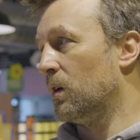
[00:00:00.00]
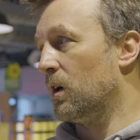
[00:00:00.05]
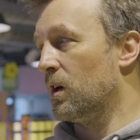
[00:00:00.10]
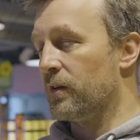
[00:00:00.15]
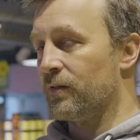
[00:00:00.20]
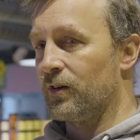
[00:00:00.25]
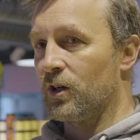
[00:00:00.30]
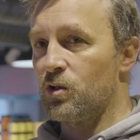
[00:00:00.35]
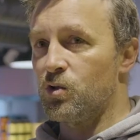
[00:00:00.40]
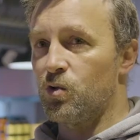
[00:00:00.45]
la
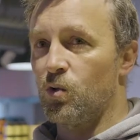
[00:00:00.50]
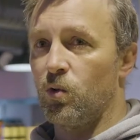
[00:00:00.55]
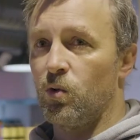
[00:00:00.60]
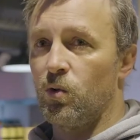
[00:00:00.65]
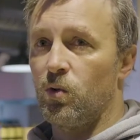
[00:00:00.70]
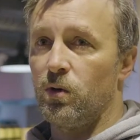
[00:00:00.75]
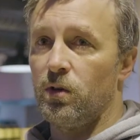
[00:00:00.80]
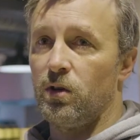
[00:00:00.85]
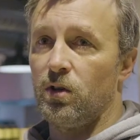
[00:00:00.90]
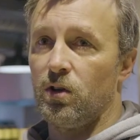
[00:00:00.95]
livraison
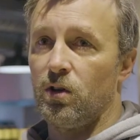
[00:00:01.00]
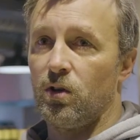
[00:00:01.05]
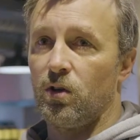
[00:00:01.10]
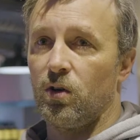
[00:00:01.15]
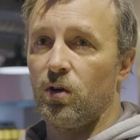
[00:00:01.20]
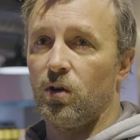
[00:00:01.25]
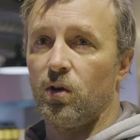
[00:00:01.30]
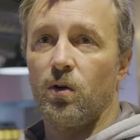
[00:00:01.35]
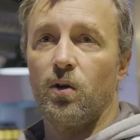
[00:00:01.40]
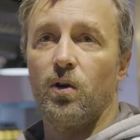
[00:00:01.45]

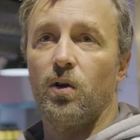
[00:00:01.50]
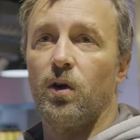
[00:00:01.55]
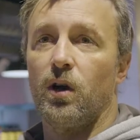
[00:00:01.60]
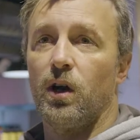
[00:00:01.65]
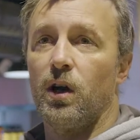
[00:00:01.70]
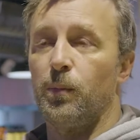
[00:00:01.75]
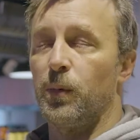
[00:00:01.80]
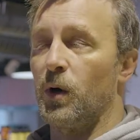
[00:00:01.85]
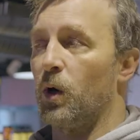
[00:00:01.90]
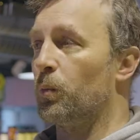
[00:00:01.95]
euh,
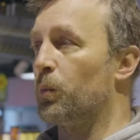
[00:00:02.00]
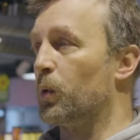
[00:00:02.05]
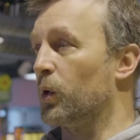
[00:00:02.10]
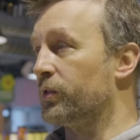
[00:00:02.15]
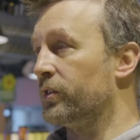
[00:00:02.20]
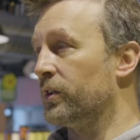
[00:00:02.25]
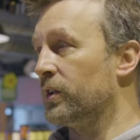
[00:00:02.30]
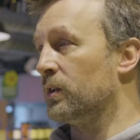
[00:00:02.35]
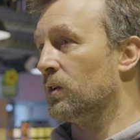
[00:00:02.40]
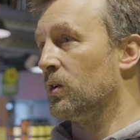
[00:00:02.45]
et, les plats
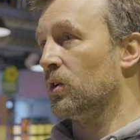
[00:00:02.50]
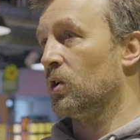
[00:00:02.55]
emportés.